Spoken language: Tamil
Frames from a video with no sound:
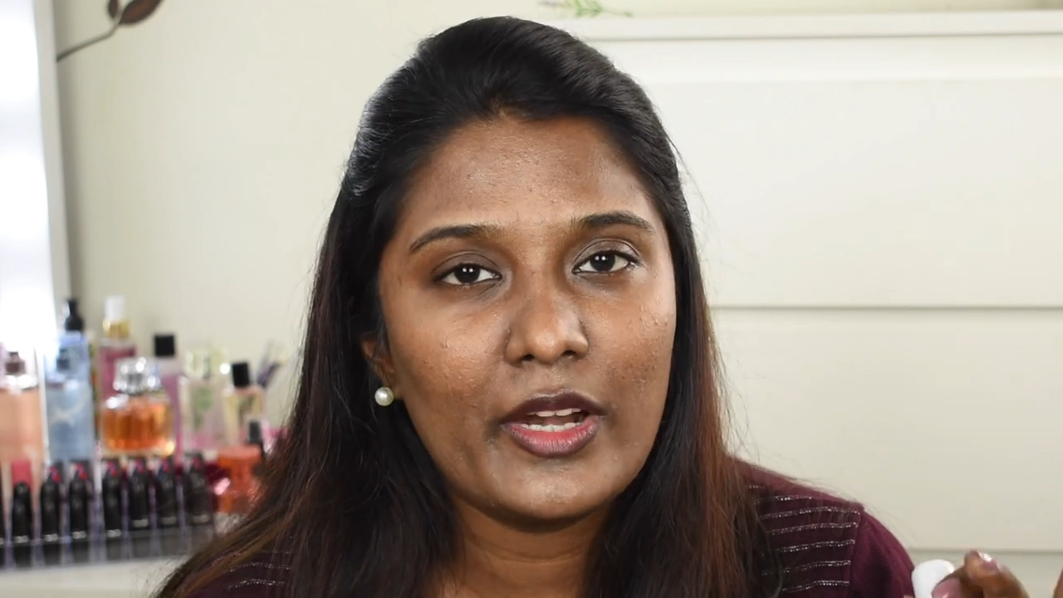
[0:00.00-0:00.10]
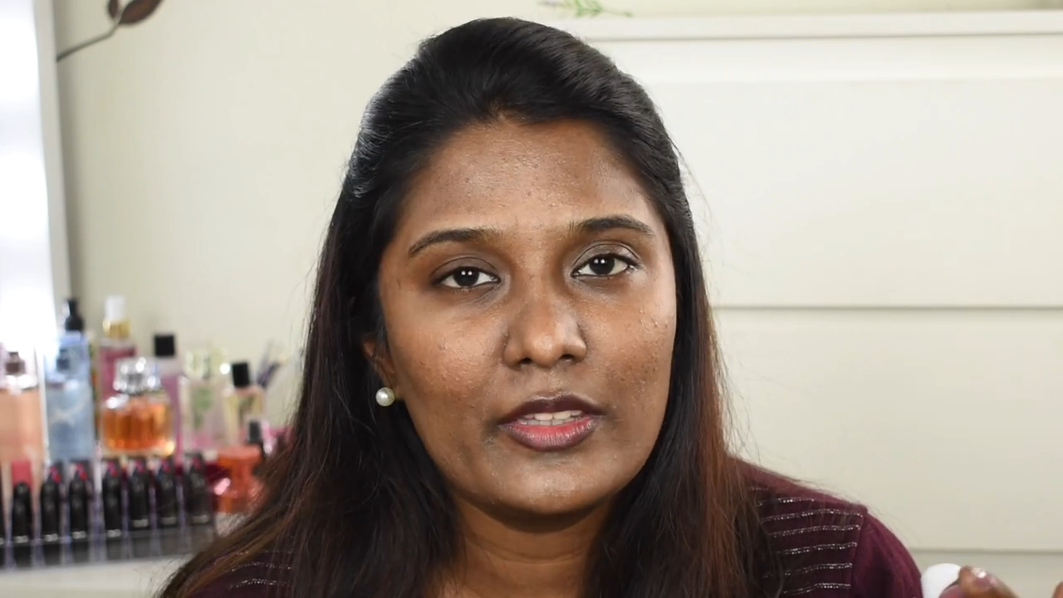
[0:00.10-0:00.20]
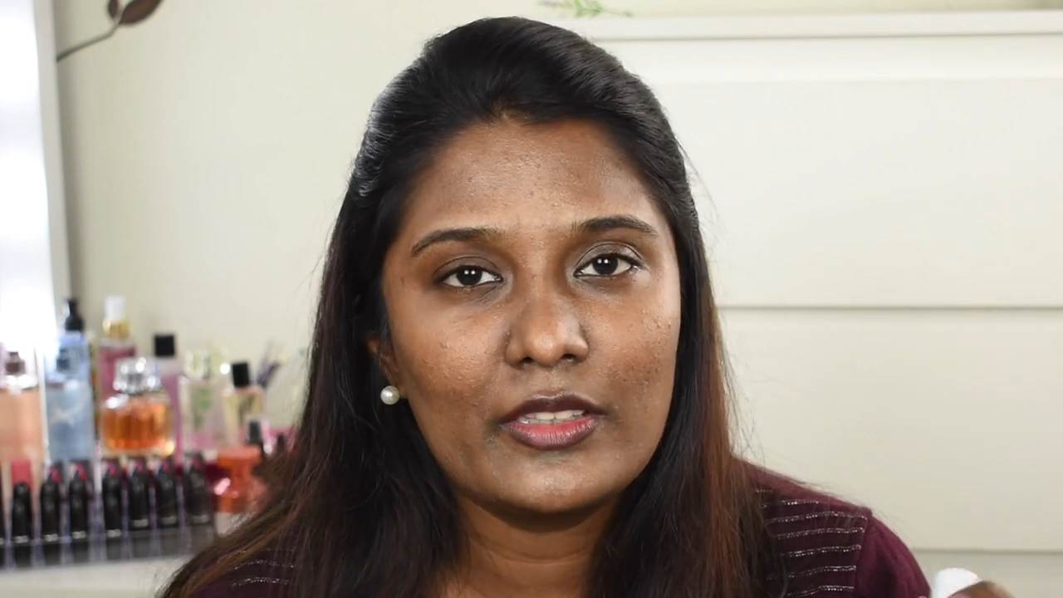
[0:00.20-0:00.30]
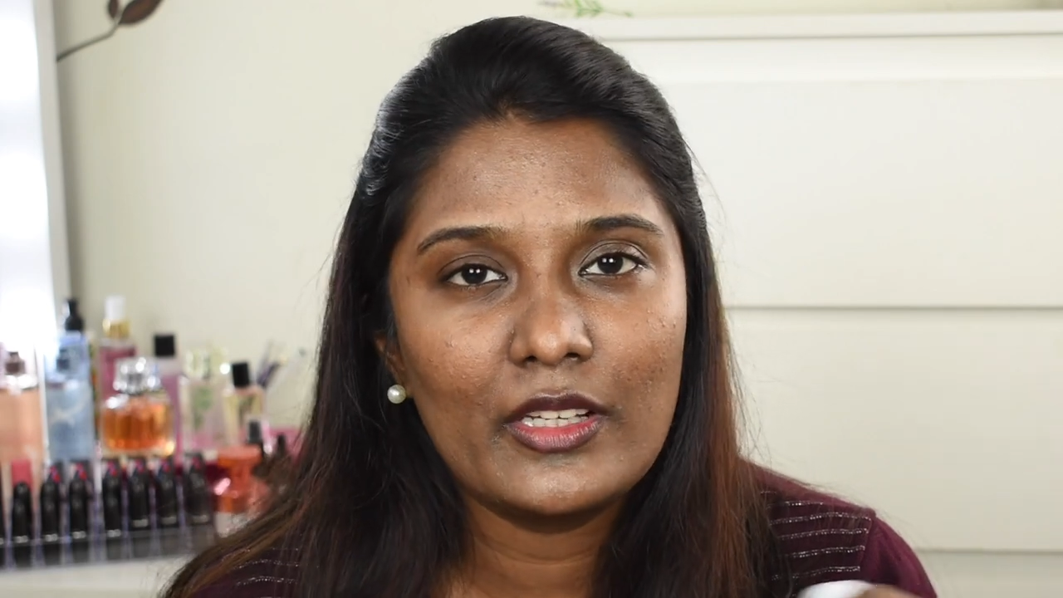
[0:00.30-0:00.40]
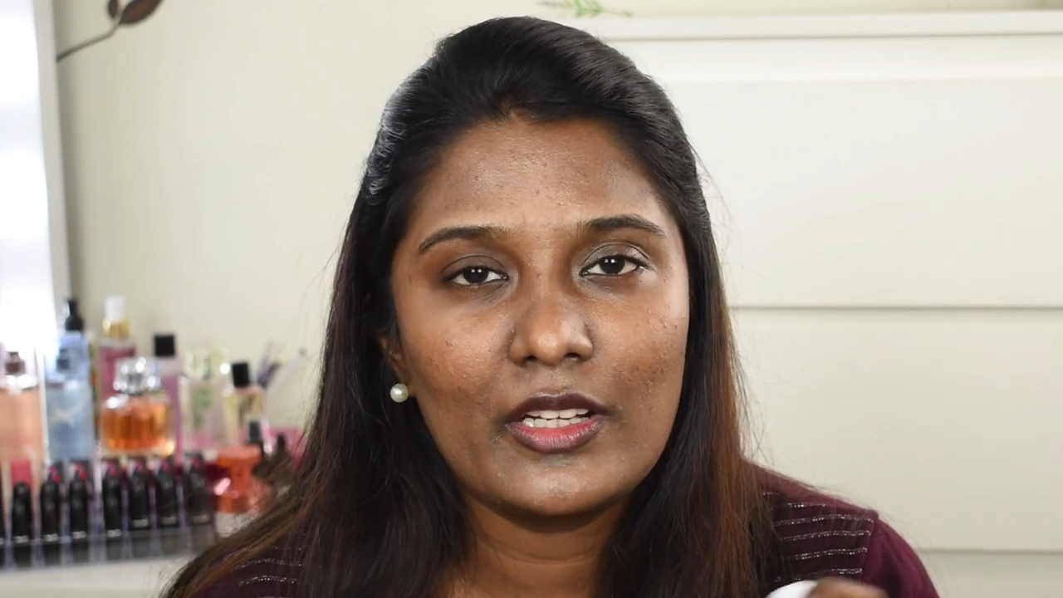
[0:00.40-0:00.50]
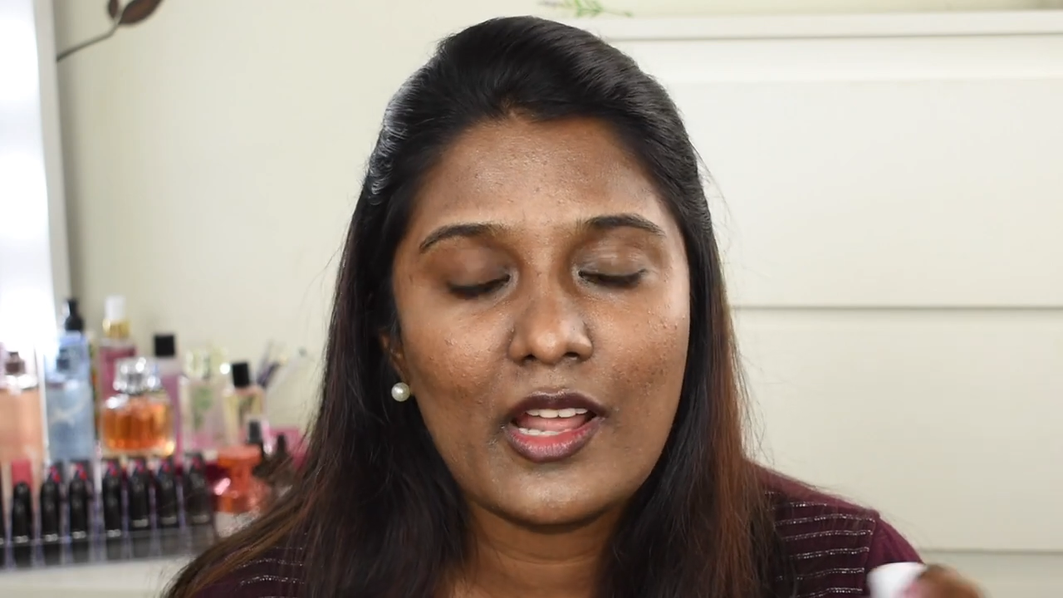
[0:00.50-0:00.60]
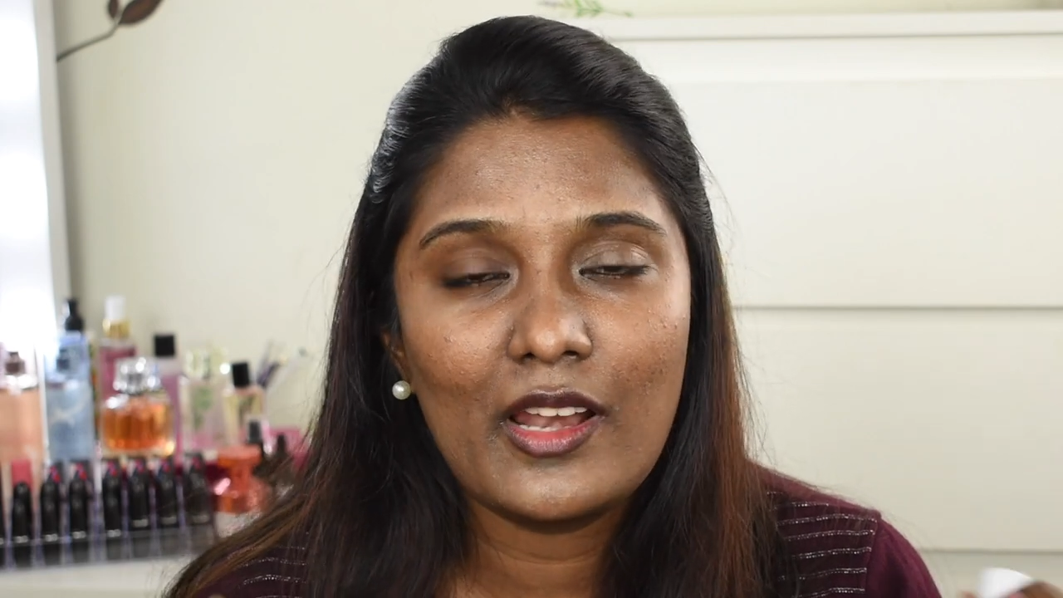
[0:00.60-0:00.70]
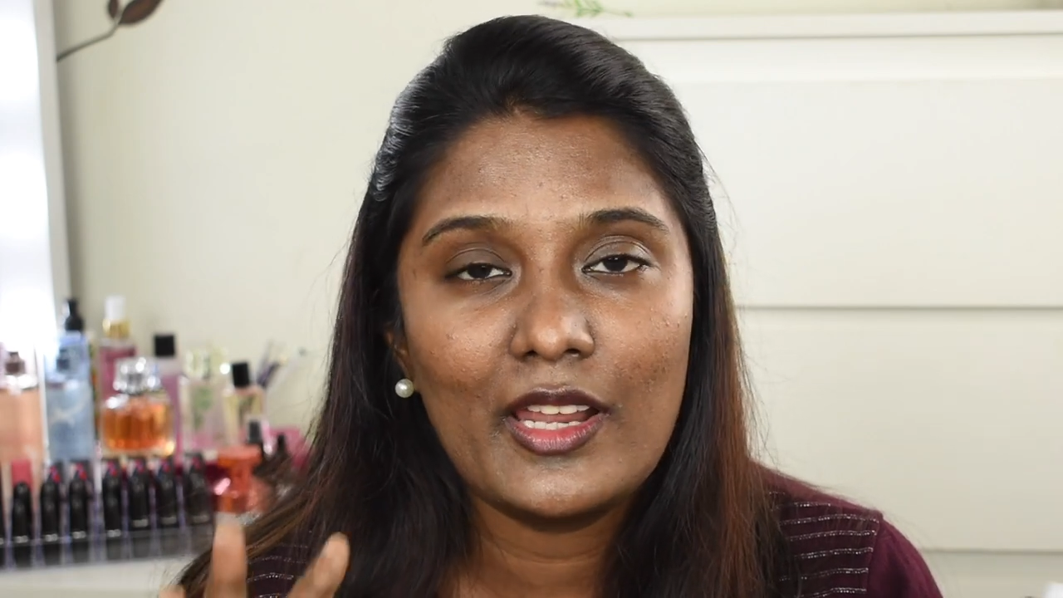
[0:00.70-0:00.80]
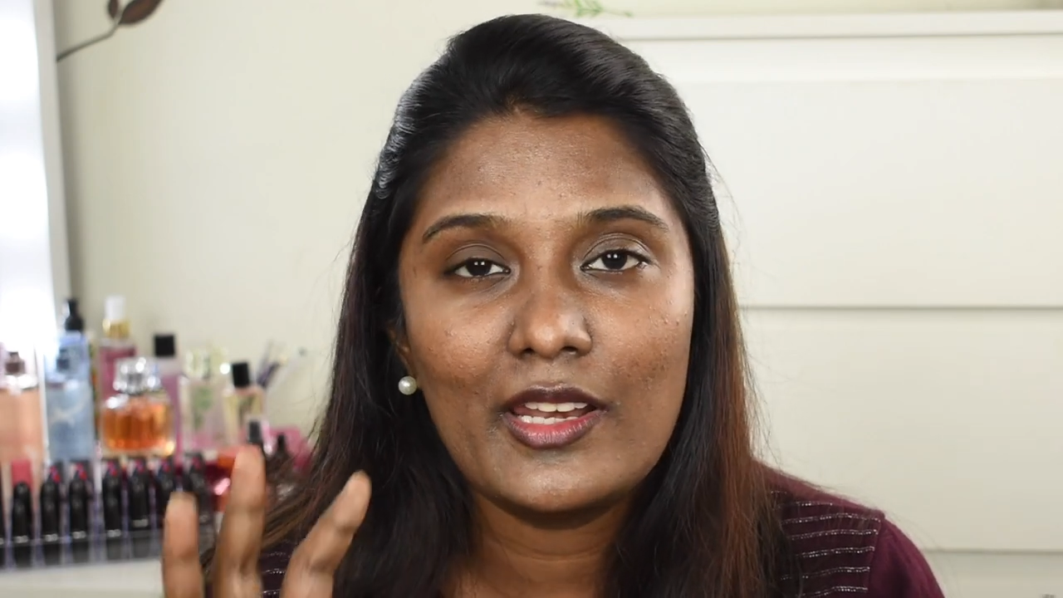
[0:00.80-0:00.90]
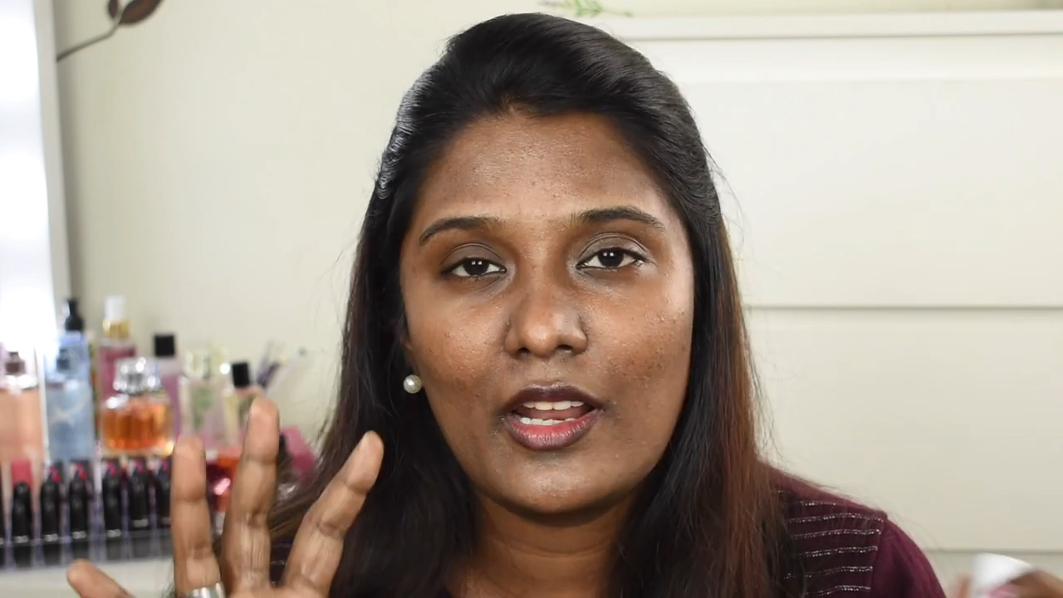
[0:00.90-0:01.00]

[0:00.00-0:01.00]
எடுத்துக்கிட்டிங்கனாலே